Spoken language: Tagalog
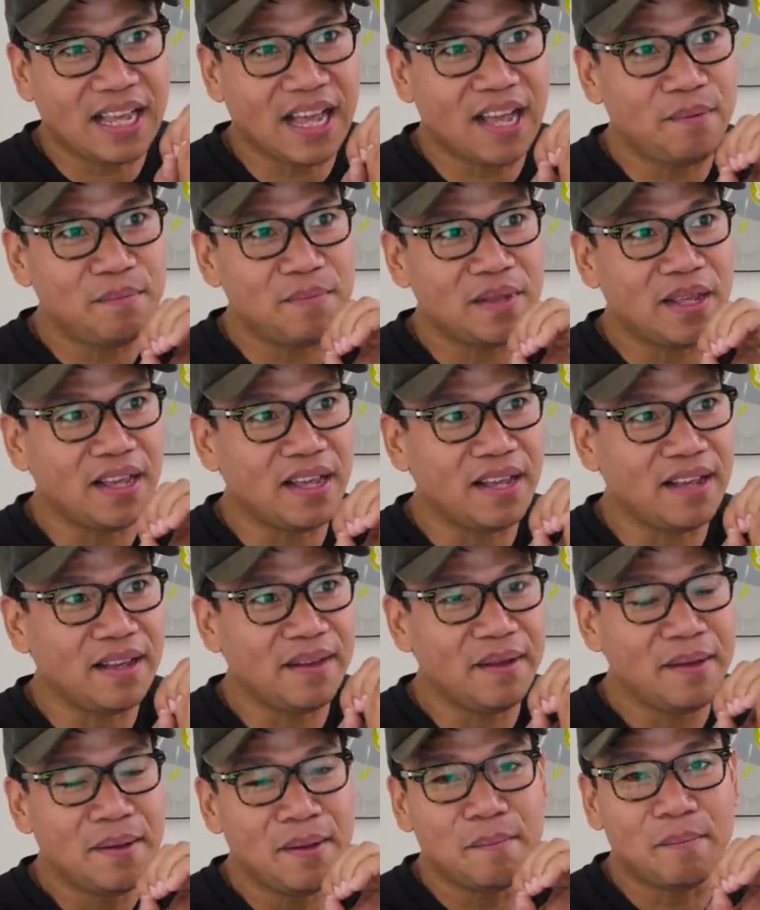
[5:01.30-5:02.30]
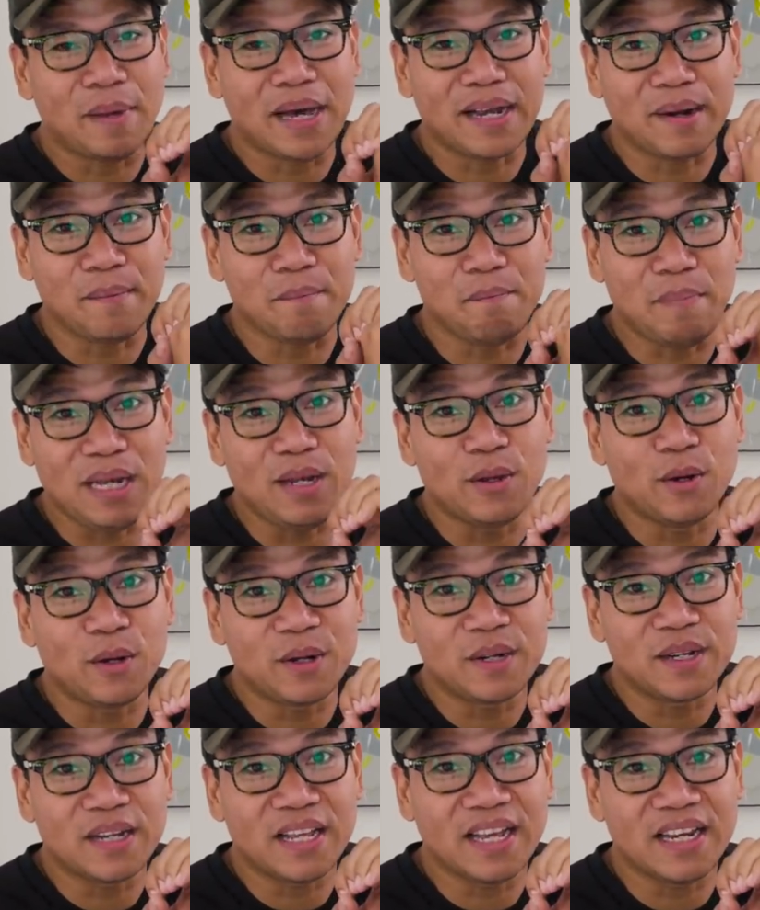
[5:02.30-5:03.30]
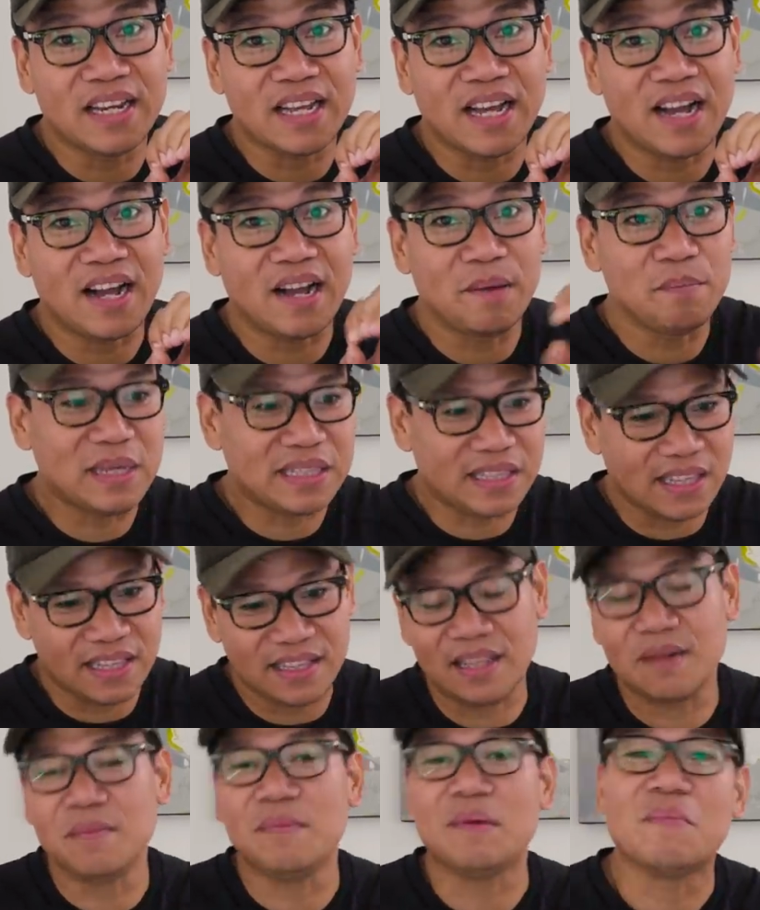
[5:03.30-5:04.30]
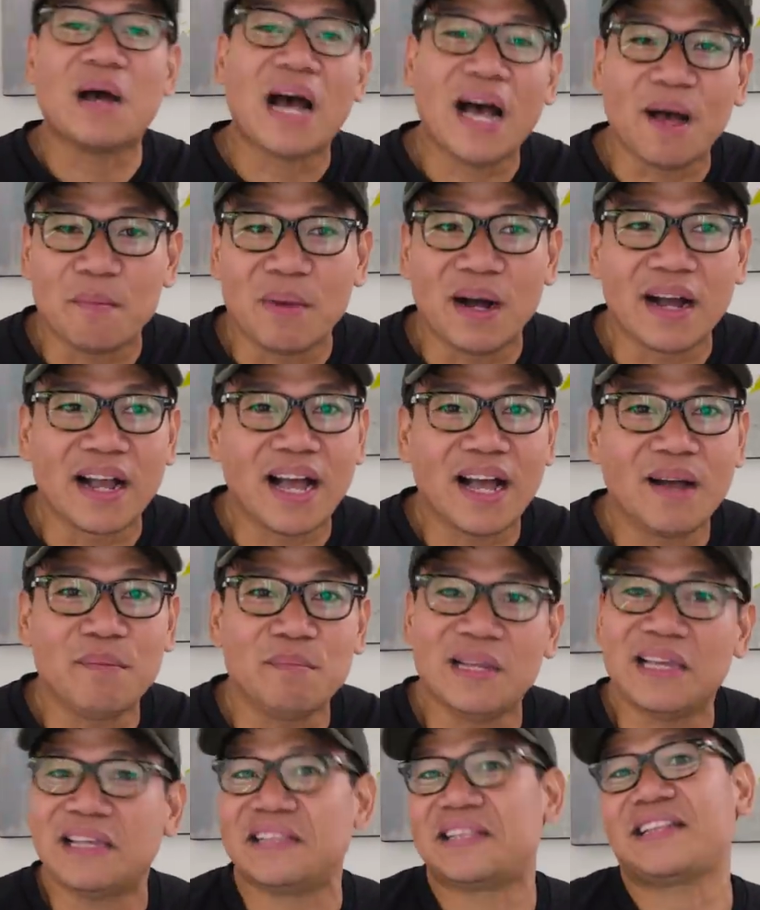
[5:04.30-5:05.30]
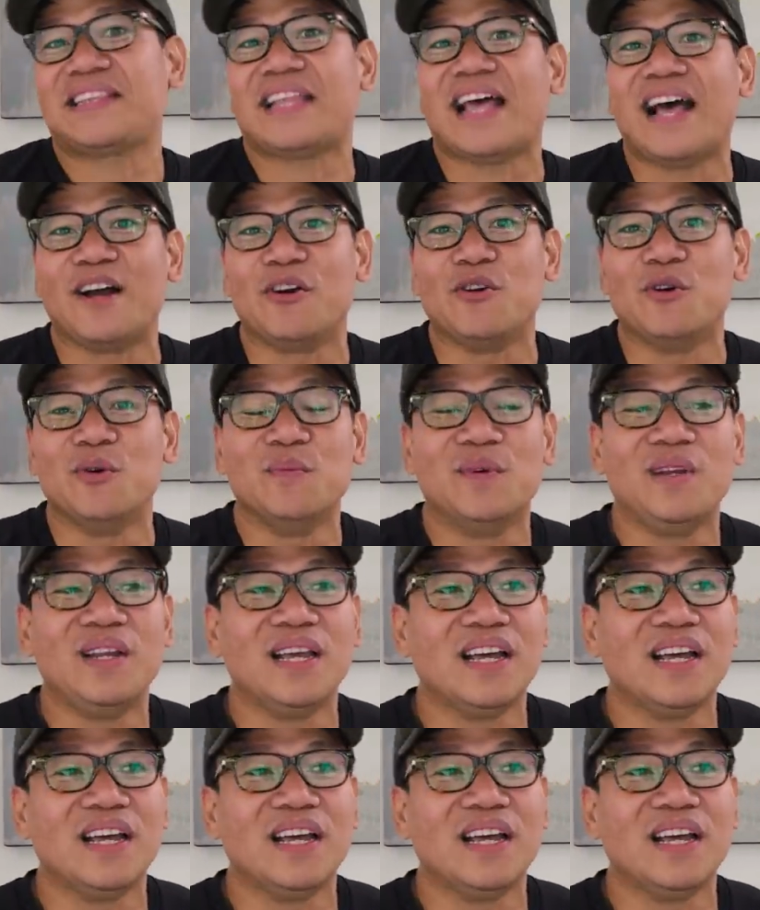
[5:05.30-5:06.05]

cam na parang bilog na nakakabit and then may mahabang kable, itatago mo